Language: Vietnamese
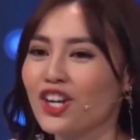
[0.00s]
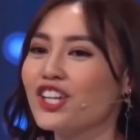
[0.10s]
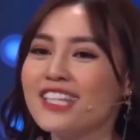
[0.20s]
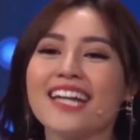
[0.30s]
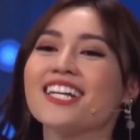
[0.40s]
cho
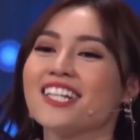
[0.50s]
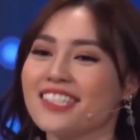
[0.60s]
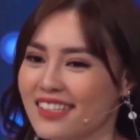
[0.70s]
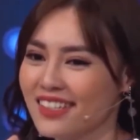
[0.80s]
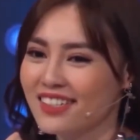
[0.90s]
nó nhanh
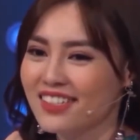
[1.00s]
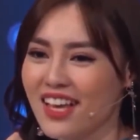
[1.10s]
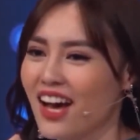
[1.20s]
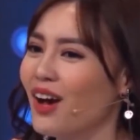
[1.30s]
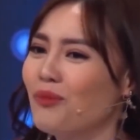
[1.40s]
chứ
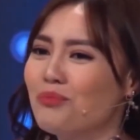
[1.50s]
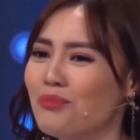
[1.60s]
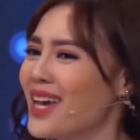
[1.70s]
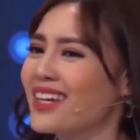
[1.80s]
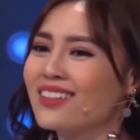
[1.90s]
à. giờ
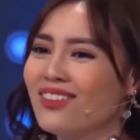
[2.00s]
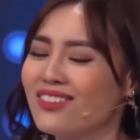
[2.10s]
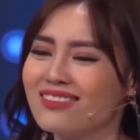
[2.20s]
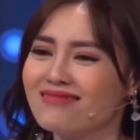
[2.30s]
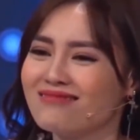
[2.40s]
không biết không
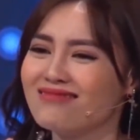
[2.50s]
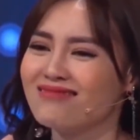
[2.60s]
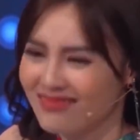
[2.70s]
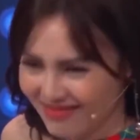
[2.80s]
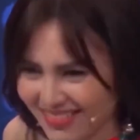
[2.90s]
cần luôn. lý
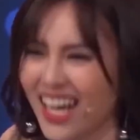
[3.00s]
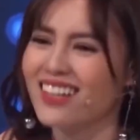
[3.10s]
do gì luôn